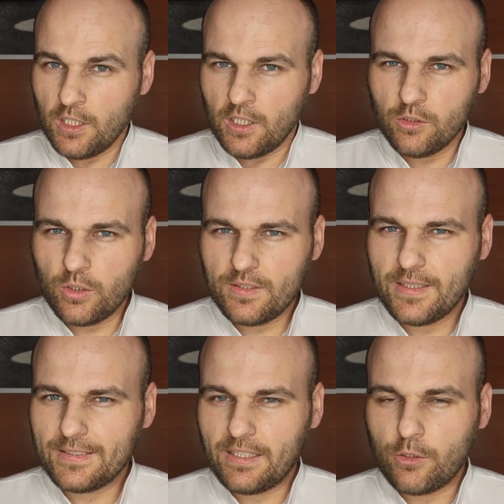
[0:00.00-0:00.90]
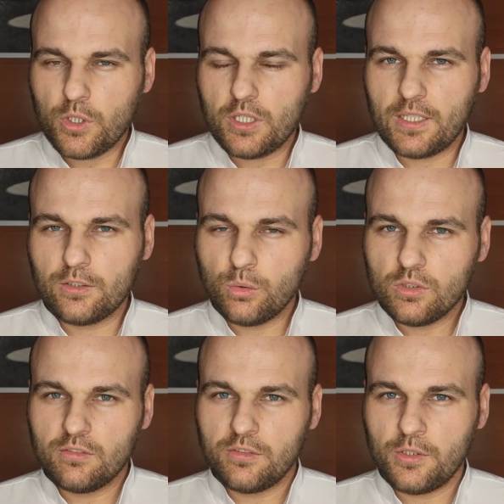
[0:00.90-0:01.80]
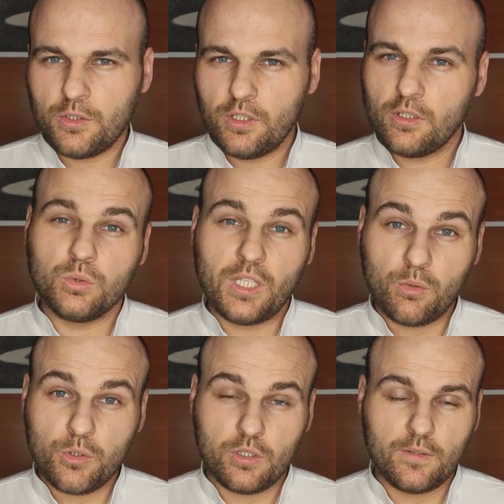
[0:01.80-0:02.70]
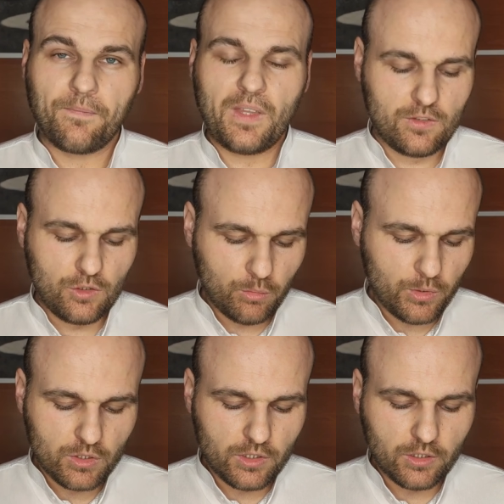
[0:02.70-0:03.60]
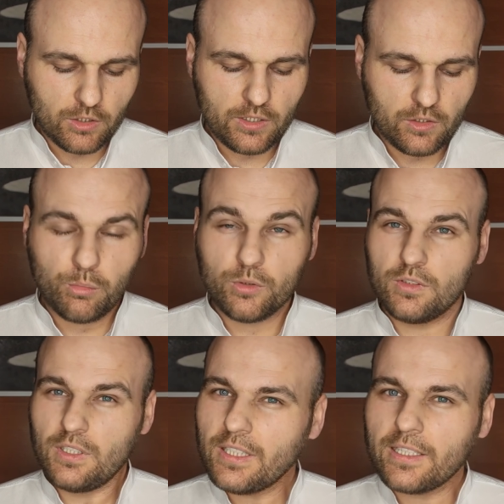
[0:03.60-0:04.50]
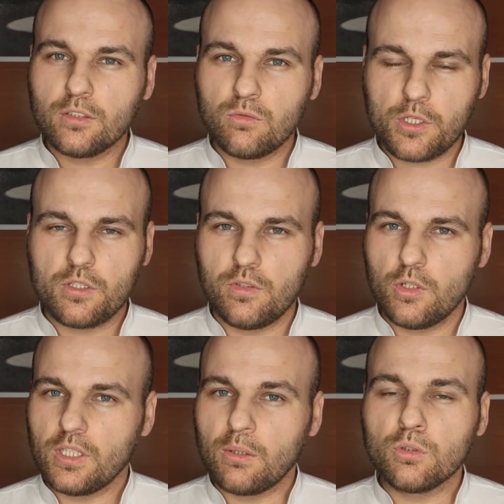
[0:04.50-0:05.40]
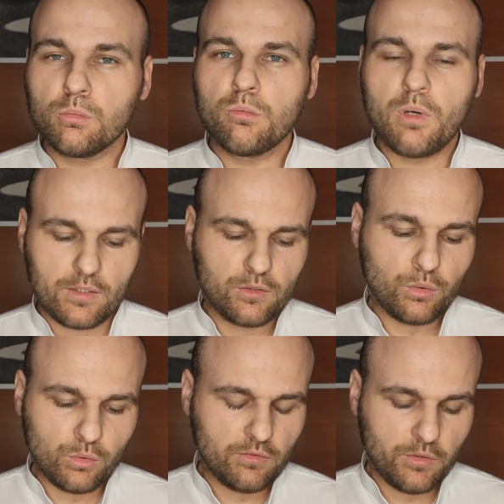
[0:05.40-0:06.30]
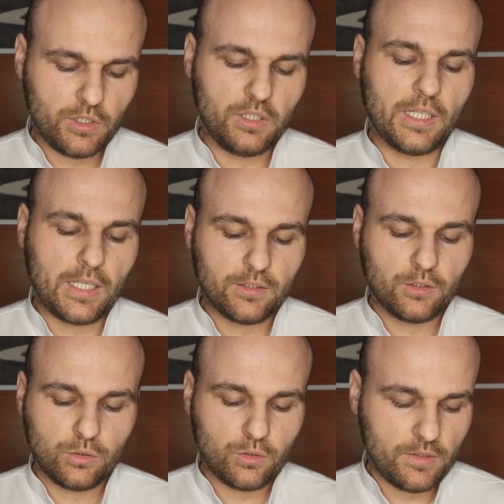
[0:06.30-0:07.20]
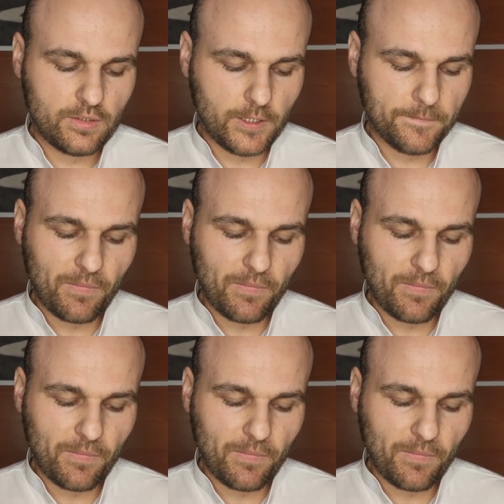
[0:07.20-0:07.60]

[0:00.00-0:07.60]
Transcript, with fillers: Norris nastawiał się na trudny wyścig, udało się zdobyć tylko jedną pozycję. Tak to właśnie wyglądało. To był bardzo trudny wyścig dla Lando Norrisa.